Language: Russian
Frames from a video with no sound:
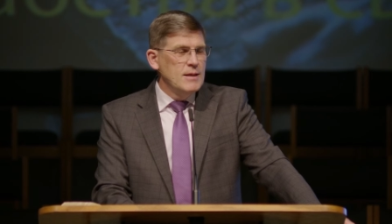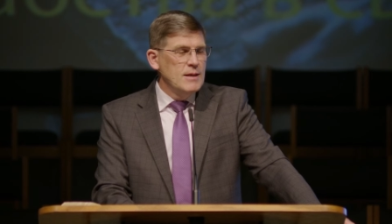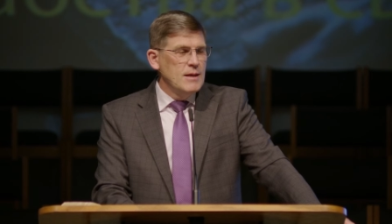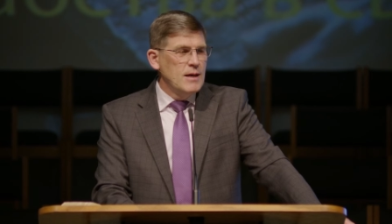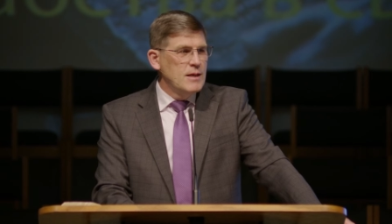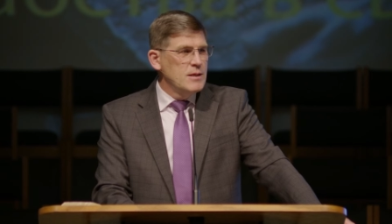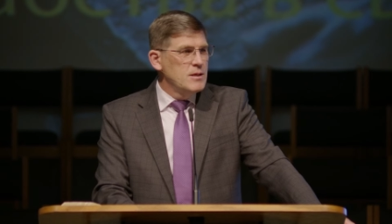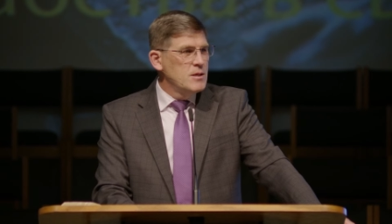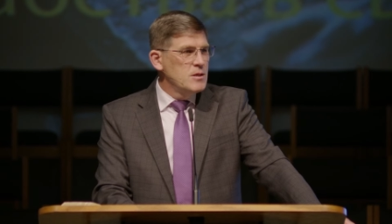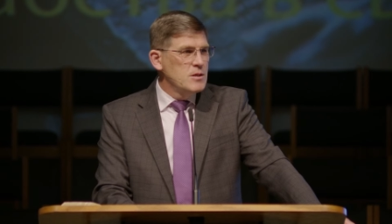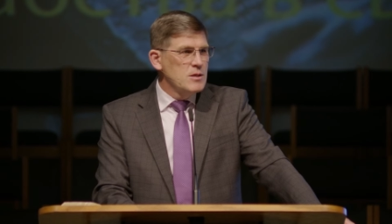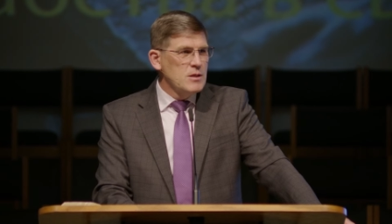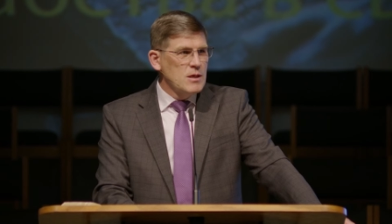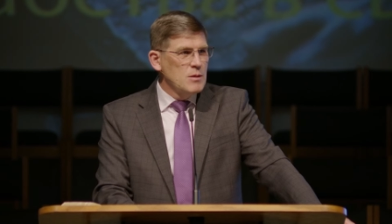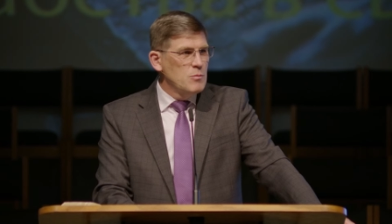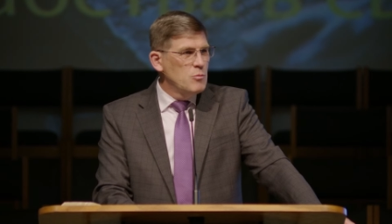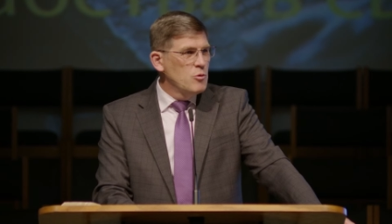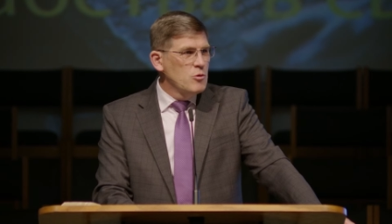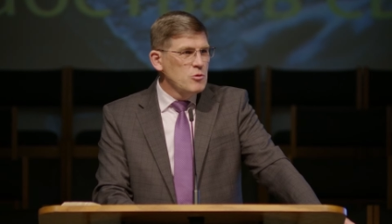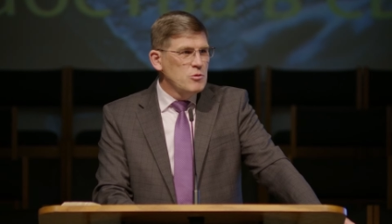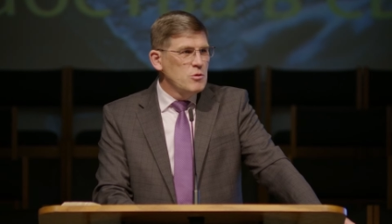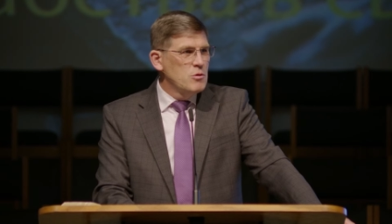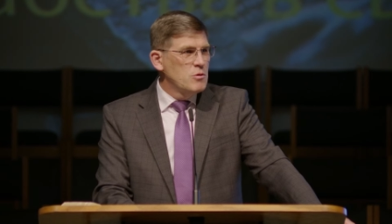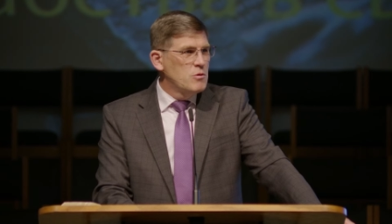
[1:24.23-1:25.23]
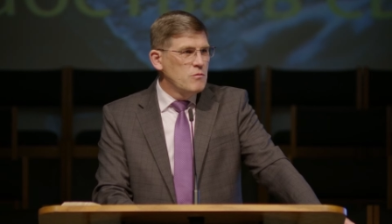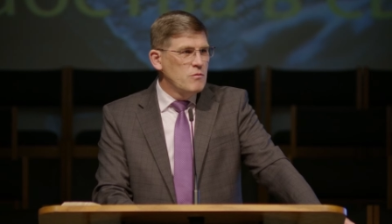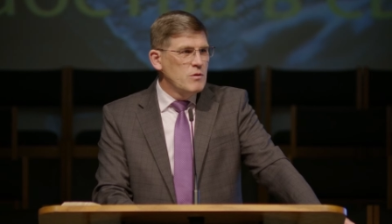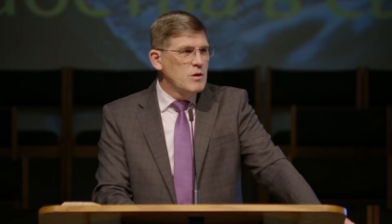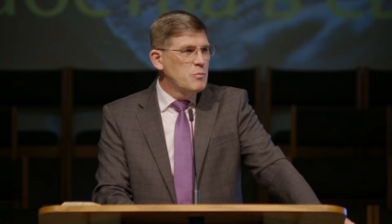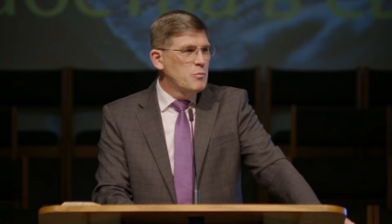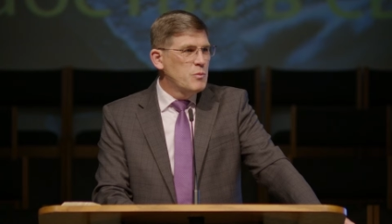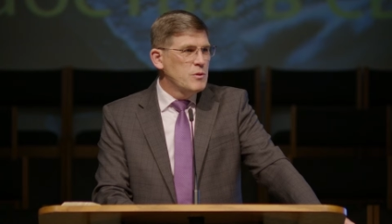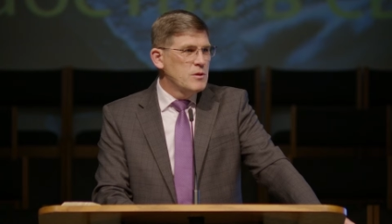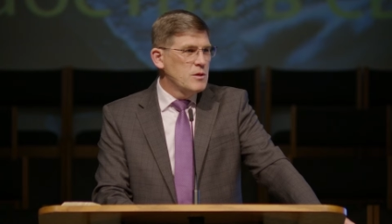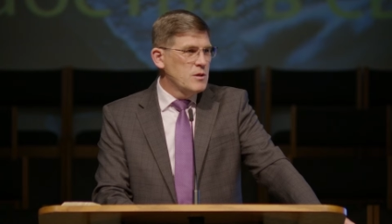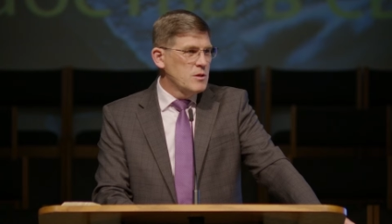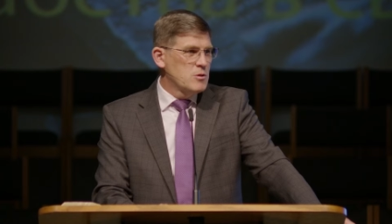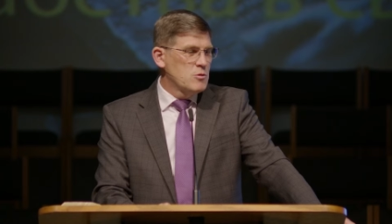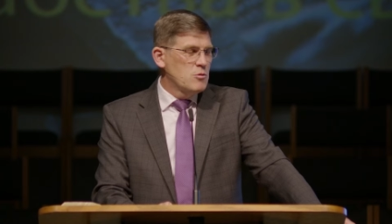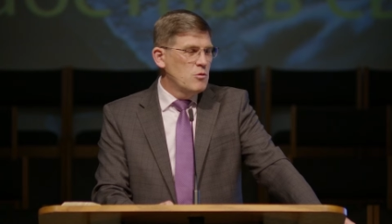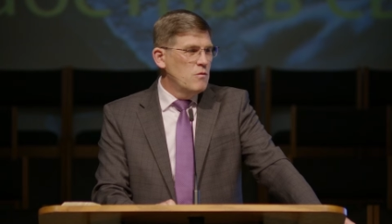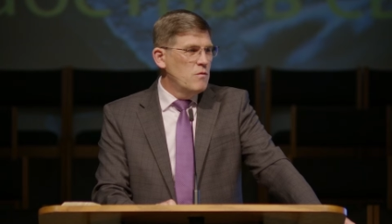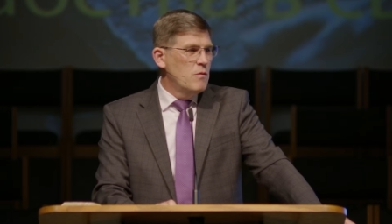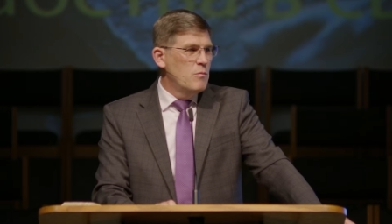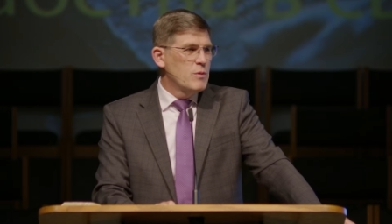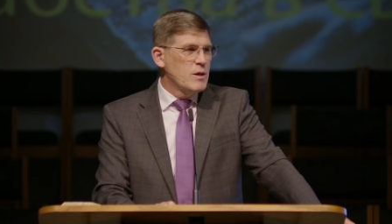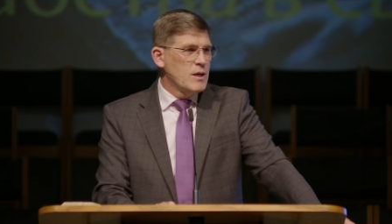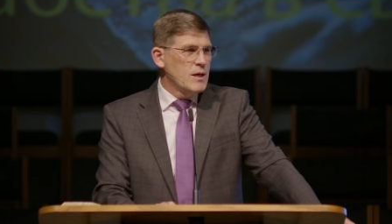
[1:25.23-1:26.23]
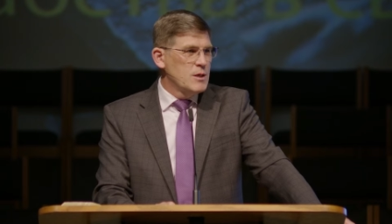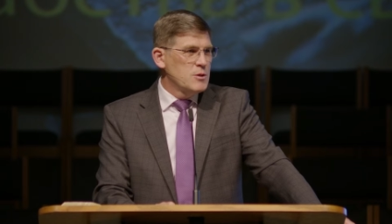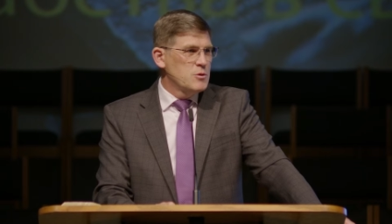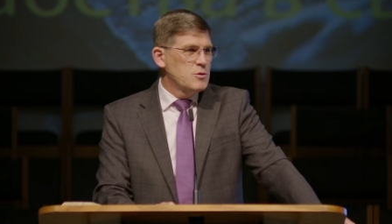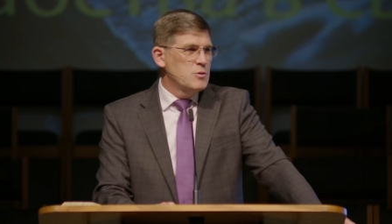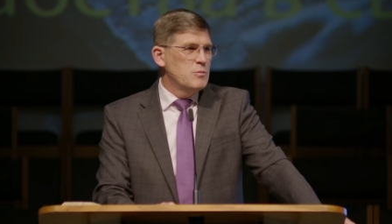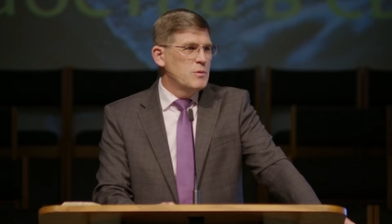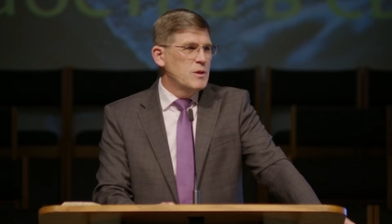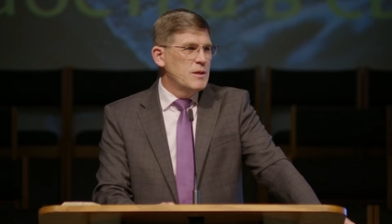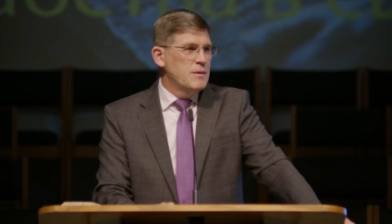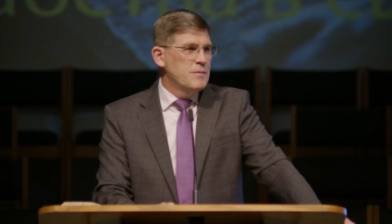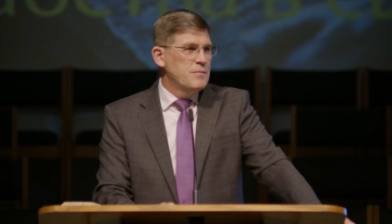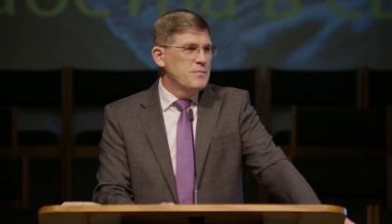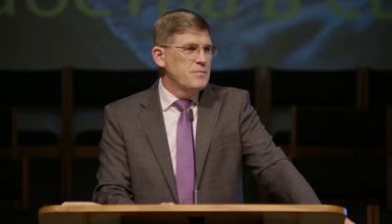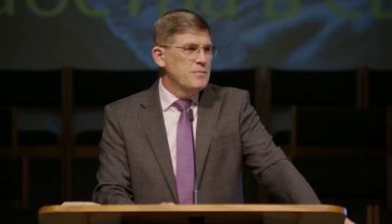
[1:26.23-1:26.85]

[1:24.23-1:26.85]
они не работают в их подростковом разуме.